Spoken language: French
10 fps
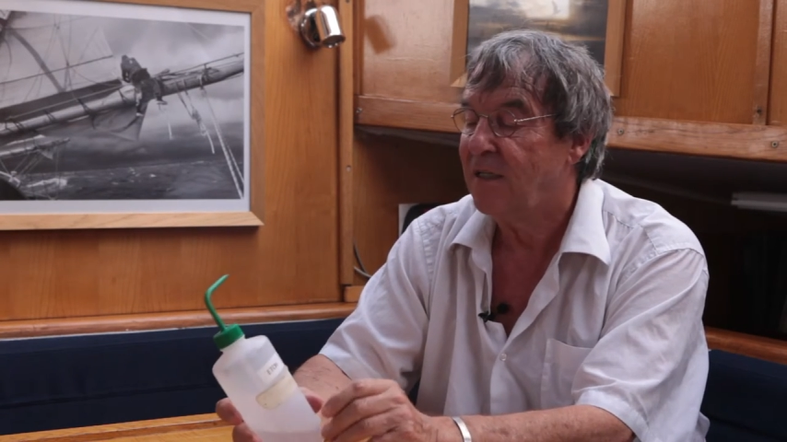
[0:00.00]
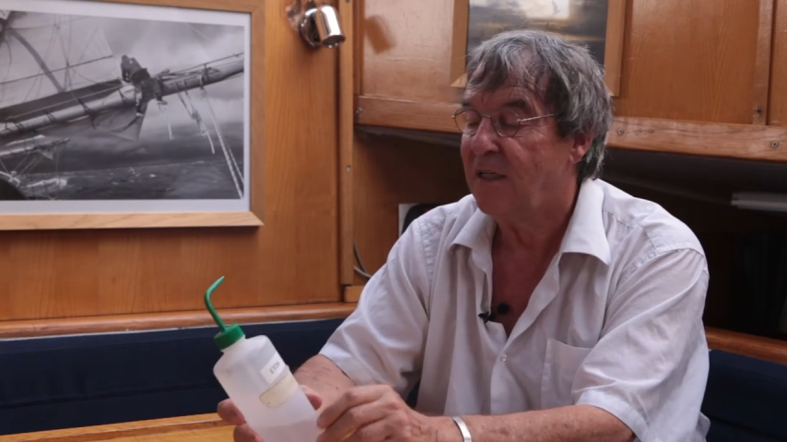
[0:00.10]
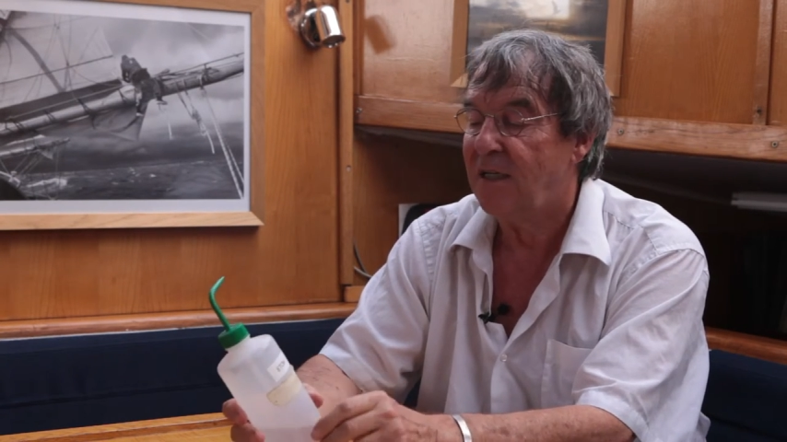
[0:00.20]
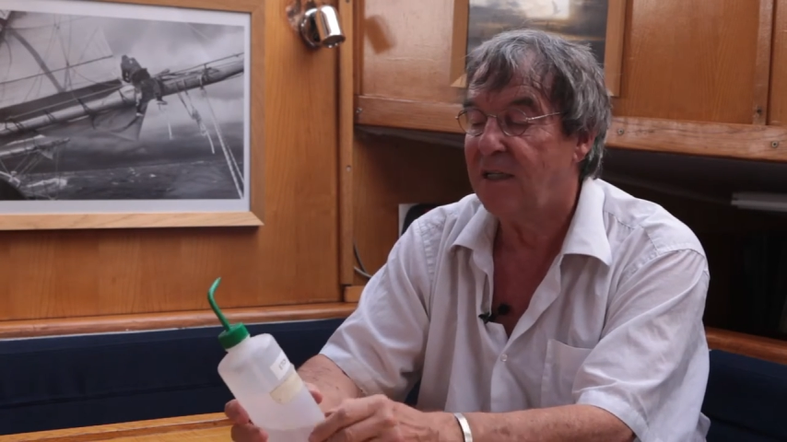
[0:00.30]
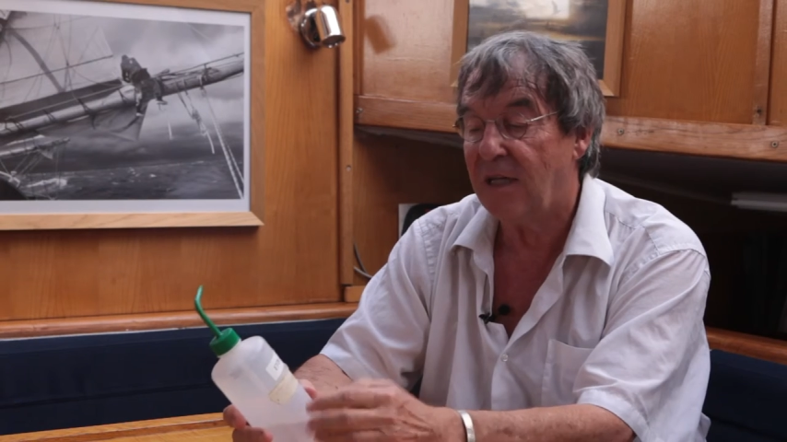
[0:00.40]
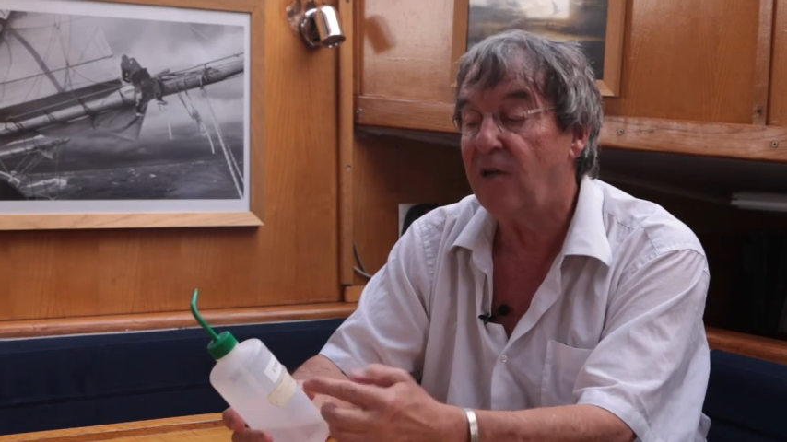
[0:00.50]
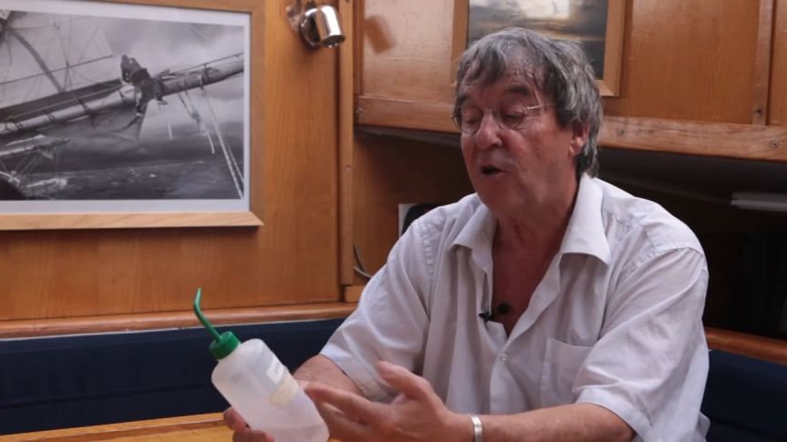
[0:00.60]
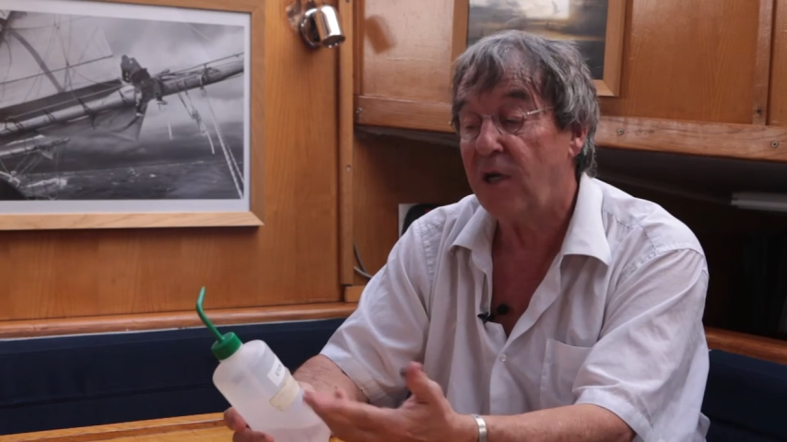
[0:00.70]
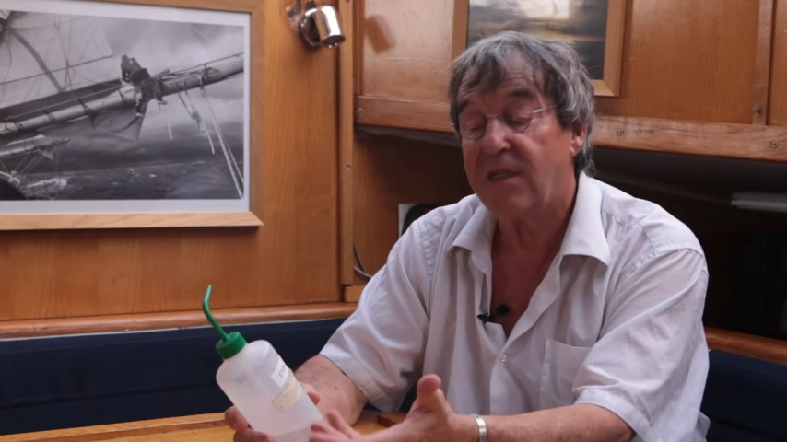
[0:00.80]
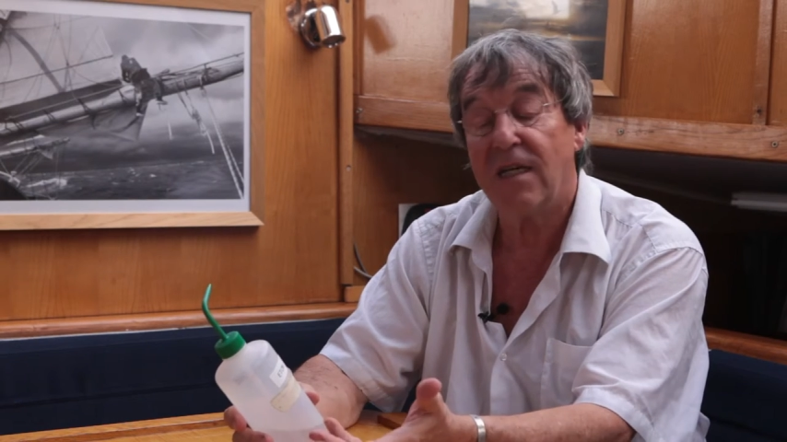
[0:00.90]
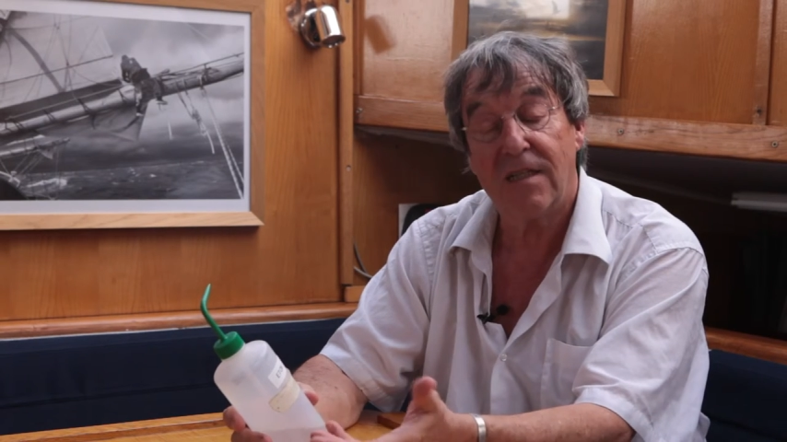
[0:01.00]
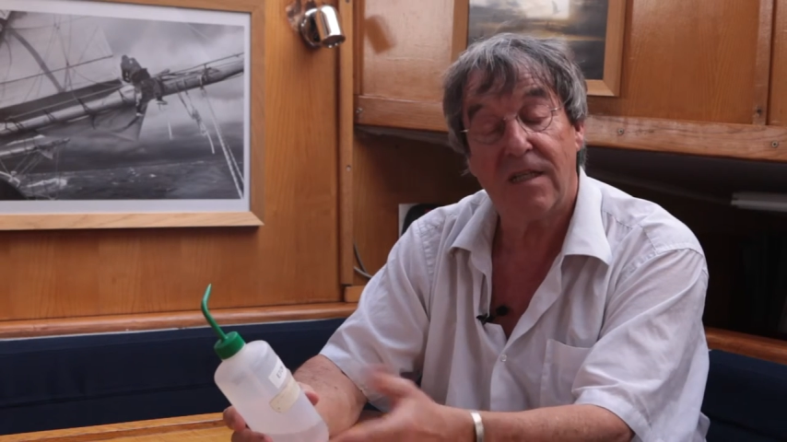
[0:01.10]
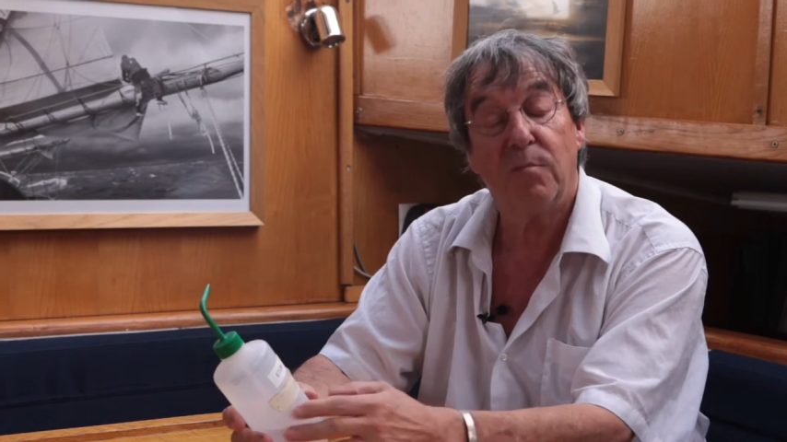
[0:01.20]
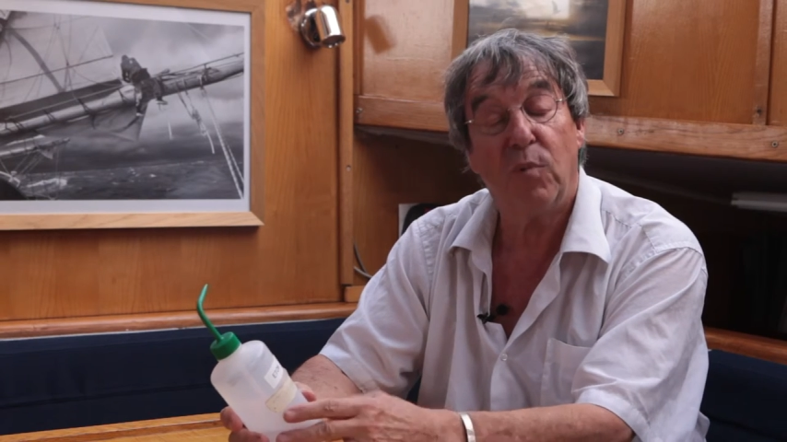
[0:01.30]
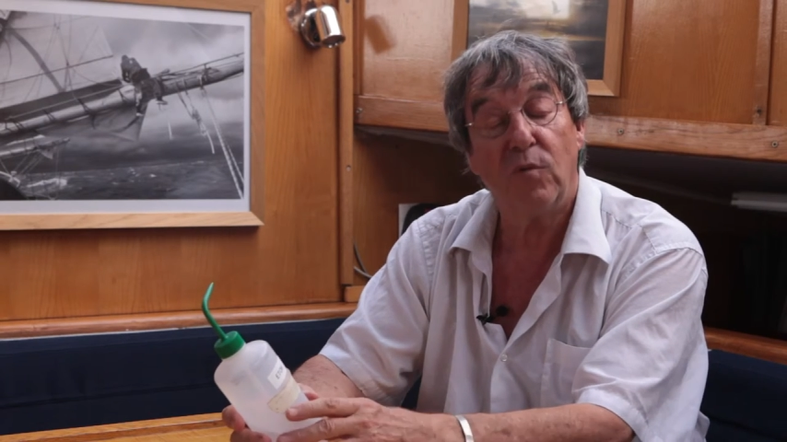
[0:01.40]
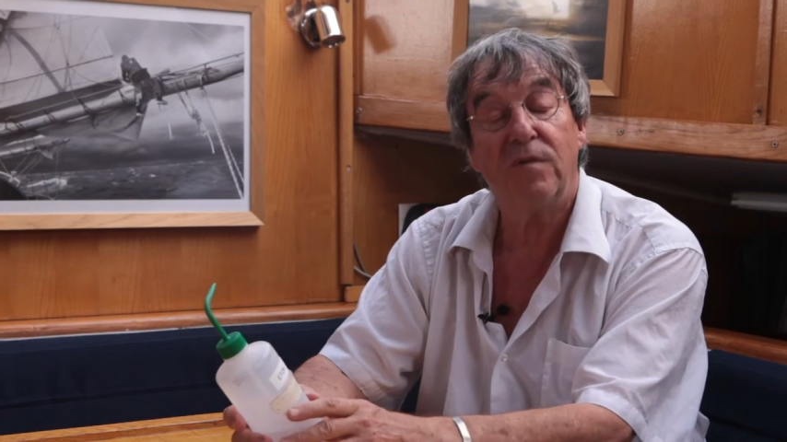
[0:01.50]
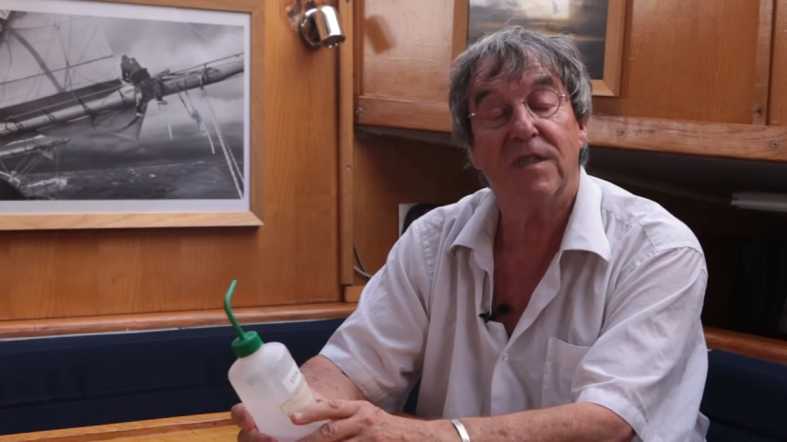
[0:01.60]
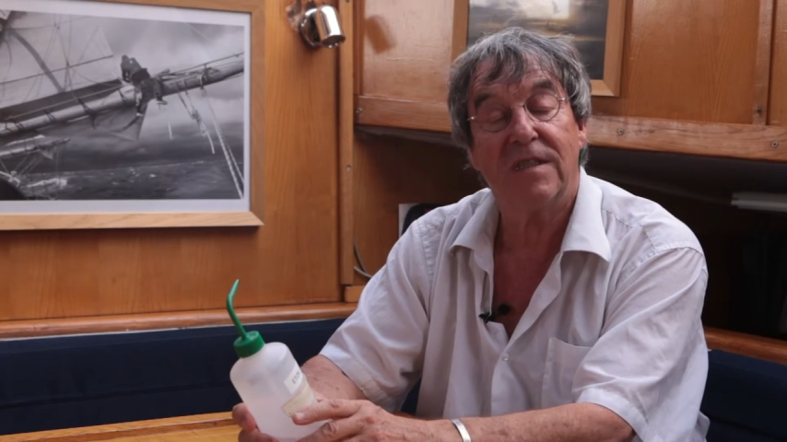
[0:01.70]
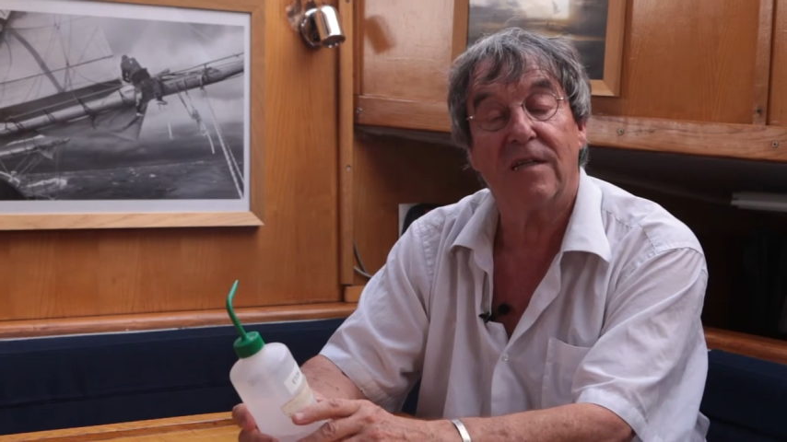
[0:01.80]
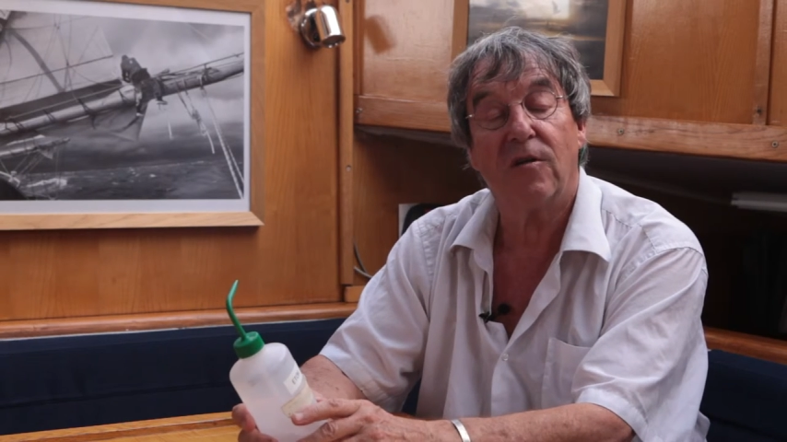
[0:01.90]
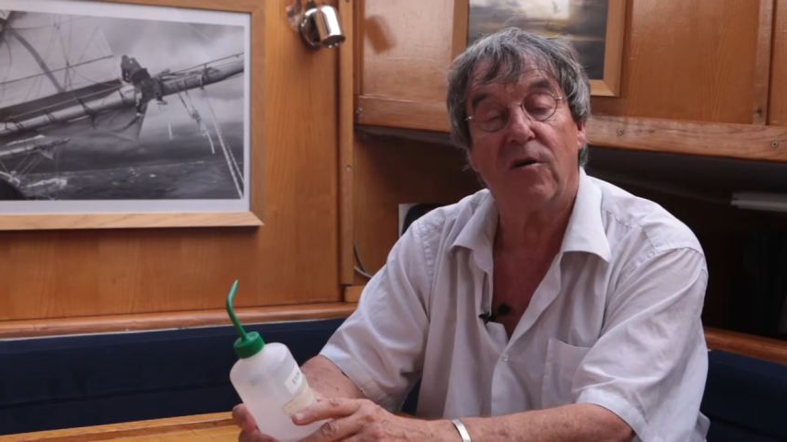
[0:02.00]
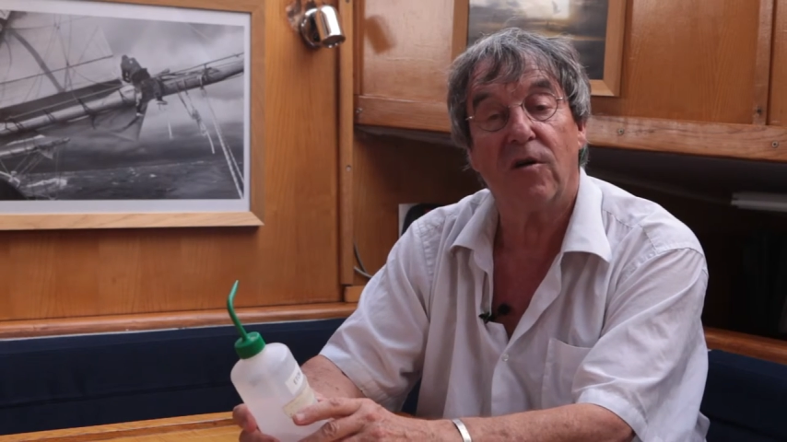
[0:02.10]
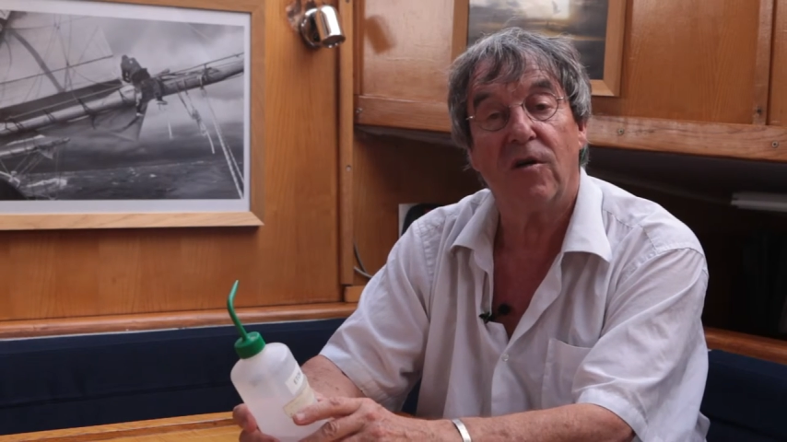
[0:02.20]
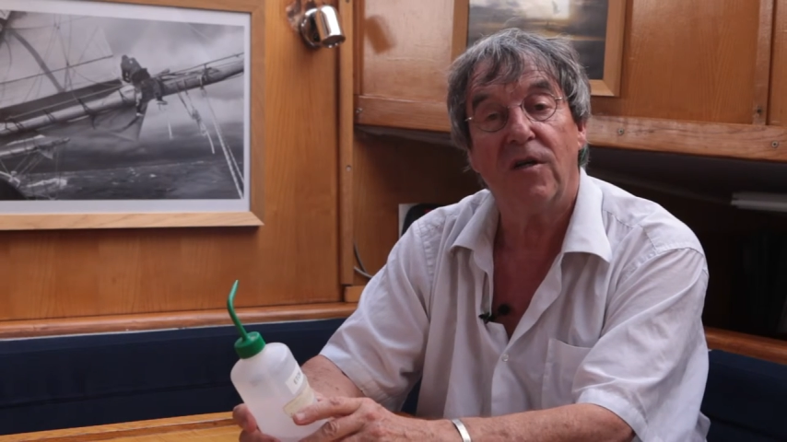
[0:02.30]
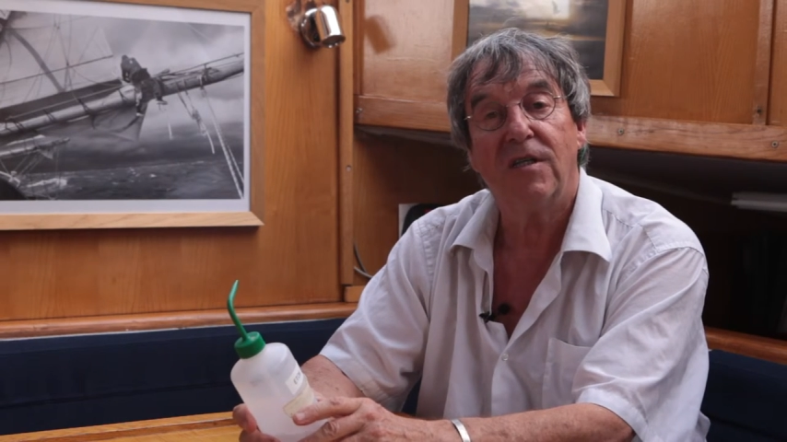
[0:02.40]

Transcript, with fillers: Et l'éthanol est un des bons fixateurs